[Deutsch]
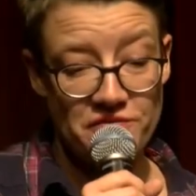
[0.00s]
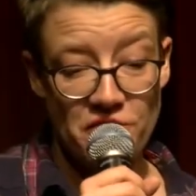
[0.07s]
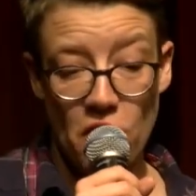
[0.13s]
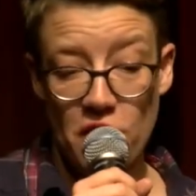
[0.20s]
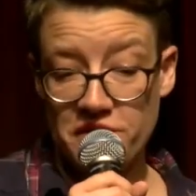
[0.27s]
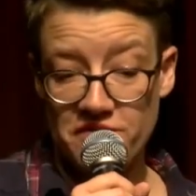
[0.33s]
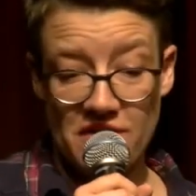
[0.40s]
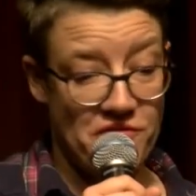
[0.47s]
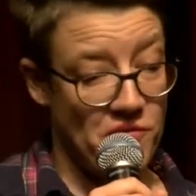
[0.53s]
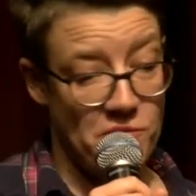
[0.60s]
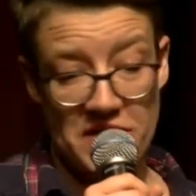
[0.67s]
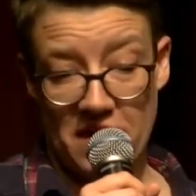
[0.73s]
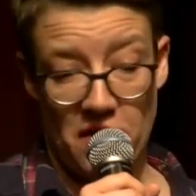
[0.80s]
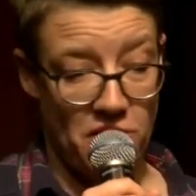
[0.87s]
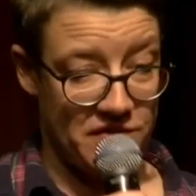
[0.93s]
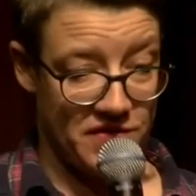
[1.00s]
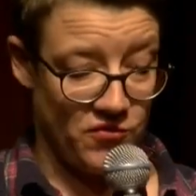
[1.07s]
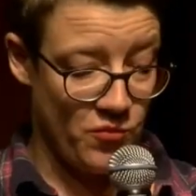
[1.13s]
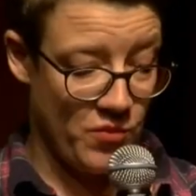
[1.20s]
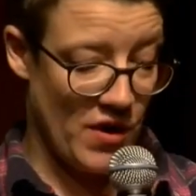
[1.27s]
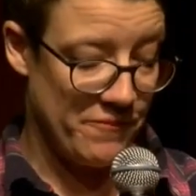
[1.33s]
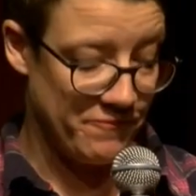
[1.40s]
floaten wäre für mich auch
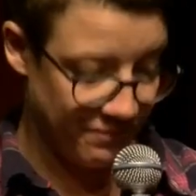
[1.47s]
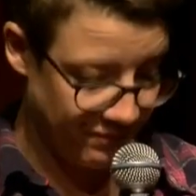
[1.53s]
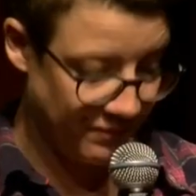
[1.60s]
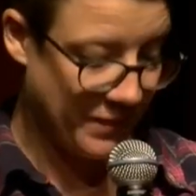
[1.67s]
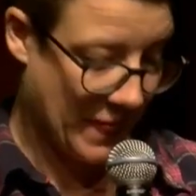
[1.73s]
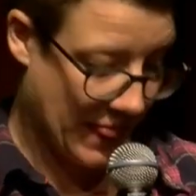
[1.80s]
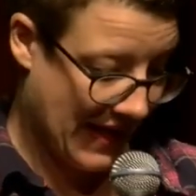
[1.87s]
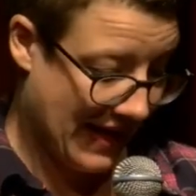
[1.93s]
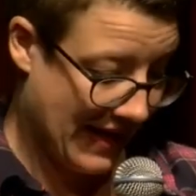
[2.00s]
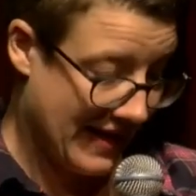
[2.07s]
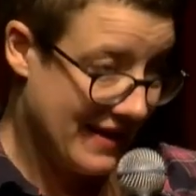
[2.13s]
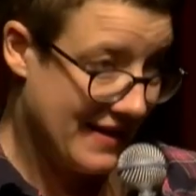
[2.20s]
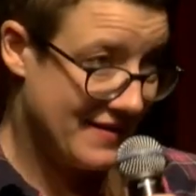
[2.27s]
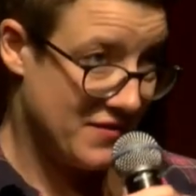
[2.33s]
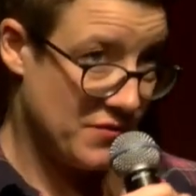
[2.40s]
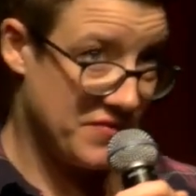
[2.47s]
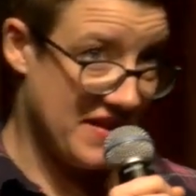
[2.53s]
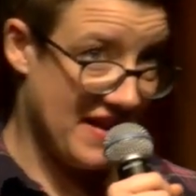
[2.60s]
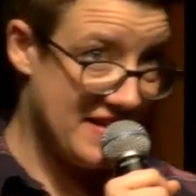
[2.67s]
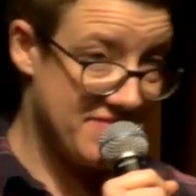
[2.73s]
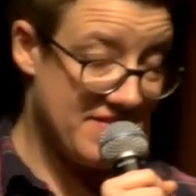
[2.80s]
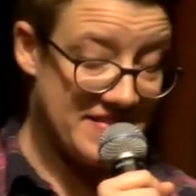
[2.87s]
super. In so einem
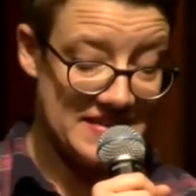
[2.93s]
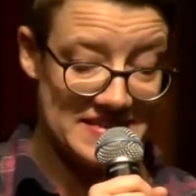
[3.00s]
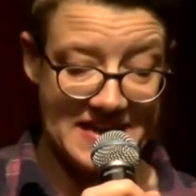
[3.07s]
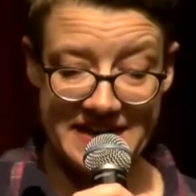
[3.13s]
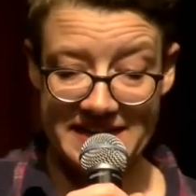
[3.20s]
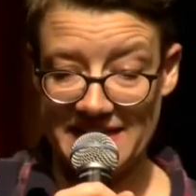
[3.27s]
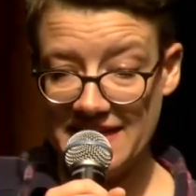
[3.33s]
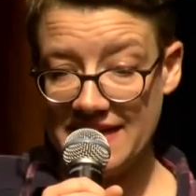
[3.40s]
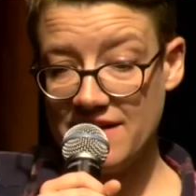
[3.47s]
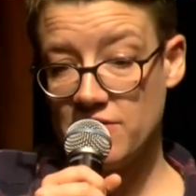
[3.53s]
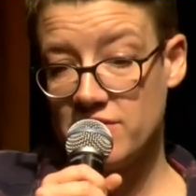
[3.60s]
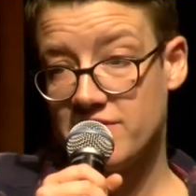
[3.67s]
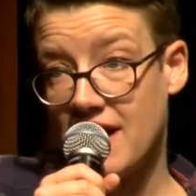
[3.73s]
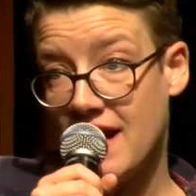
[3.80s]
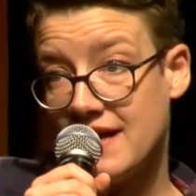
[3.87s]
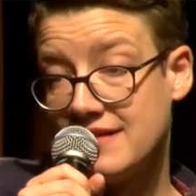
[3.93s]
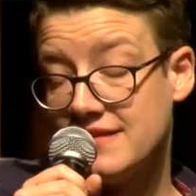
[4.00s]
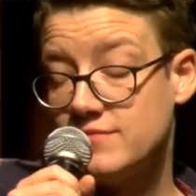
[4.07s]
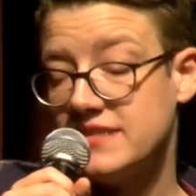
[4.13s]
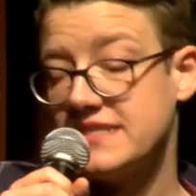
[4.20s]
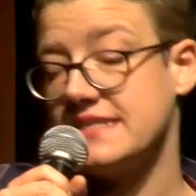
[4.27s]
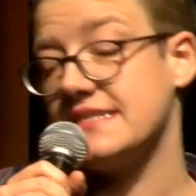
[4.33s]
Salzwassertank liegen und warten,
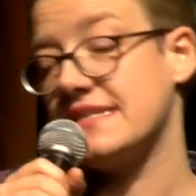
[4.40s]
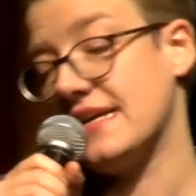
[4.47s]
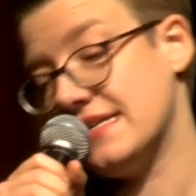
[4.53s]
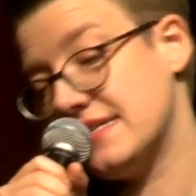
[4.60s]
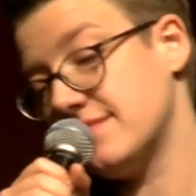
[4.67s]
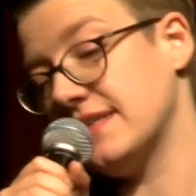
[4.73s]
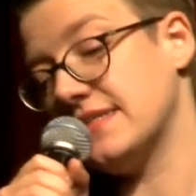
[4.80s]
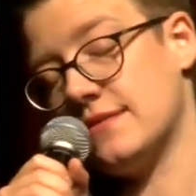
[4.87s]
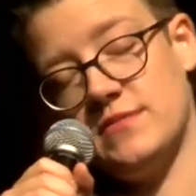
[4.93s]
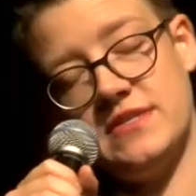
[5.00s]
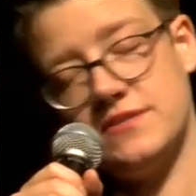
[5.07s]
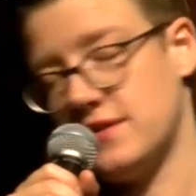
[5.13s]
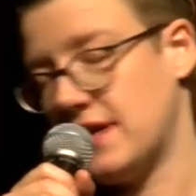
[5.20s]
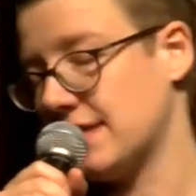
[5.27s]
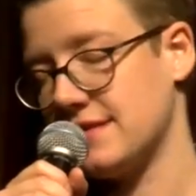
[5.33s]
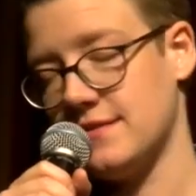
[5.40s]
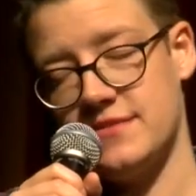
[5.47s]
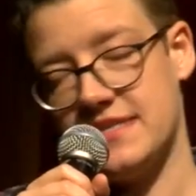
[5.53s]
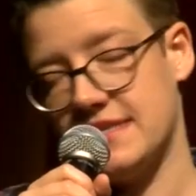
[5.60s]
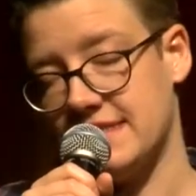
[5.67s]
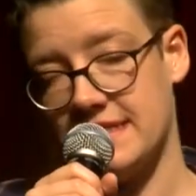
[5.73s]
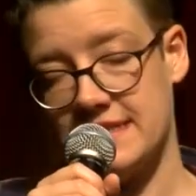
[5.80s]
bis das Salzwasser mich so langsam
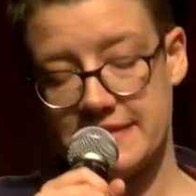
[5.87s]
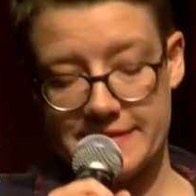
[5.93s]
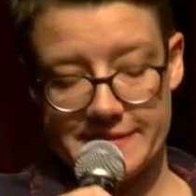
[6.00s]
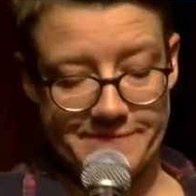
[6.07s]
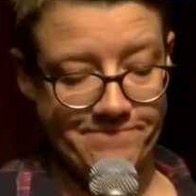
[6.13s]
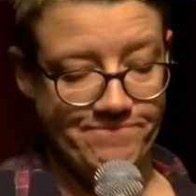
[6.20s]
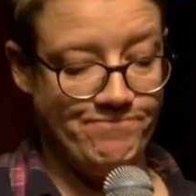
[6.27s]
zersetzt